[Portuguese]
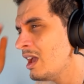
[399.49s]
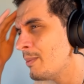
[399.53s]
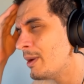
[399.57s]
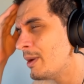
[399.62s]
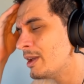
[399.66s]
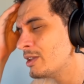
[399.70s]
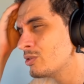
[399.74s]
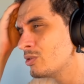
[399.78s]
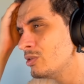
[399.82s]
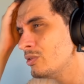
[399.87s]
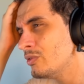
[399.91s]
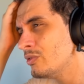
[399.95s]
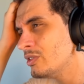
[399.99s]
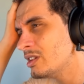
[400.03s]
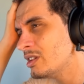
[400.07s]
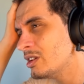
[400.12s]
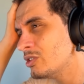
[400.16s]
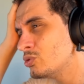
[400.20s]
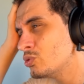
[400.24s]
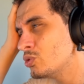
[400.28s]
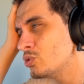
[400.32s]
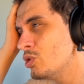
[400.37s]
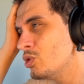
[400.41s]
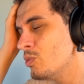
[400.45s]
Mas quando você
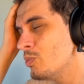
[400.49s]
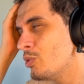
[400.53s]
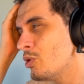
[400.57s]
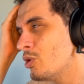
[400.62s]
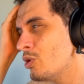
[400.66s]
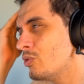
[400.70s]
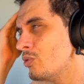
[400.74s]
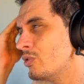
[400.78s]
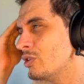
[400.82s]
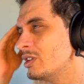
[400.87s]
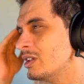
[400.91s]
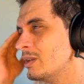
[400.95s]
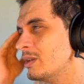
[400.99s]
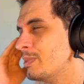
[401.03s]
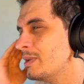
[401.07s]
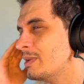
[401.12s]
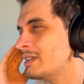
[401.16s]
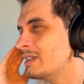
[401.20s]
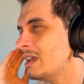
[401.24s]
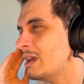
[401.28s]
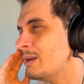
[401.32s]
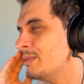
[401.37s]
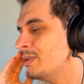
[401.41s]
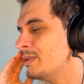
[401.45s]
estuda um pouco, você
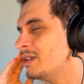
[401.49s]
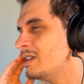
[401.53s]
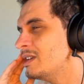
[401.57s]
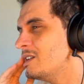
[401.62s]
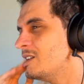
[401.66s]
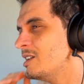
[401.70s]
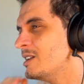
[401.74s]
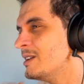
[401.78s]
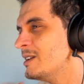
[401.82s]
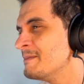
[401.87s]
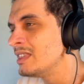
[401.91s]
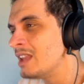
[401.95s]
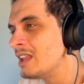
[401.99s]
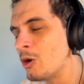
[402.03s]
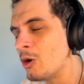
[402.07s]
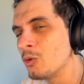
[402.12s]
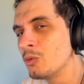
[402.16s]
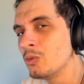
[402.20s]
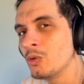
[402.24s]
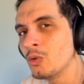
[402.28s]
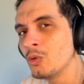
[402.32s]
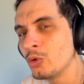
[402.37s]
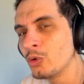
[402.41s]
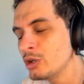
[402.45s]
percebe que não,
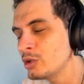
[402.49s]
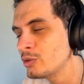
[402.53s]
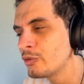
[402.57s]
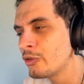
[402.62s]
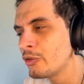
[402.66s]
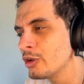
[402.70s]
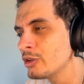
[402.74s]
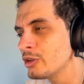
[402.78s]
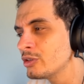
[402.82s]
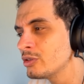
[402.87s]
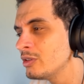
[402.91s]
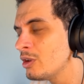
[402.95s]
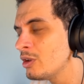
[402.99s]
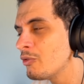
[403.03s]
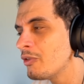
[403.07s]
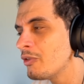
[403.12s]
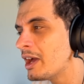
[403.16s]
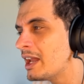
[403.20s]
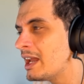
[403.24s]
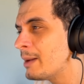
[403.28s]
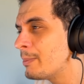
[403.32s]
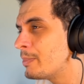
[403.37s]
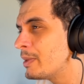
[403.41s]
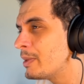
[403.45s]
o esforço não
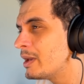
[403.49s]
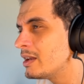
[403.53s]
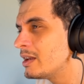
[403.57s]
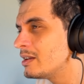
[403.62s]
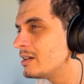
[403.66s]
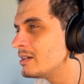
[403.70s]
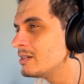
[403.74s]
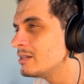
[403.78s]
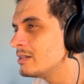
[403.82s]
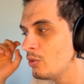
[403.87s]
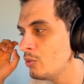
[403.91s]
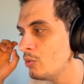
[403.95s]
vale a pena.